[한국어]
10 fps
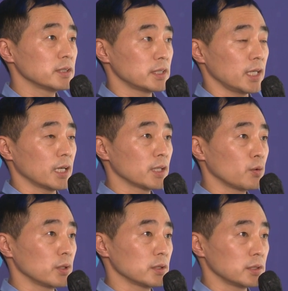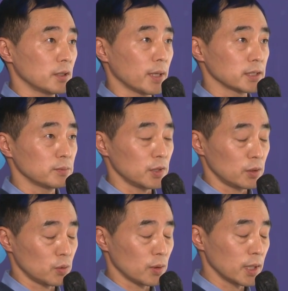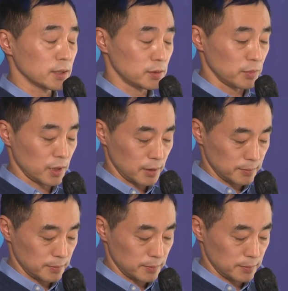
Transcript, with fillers: 이제 제안하고 있는지를 말씀드리도록 하겠습니다.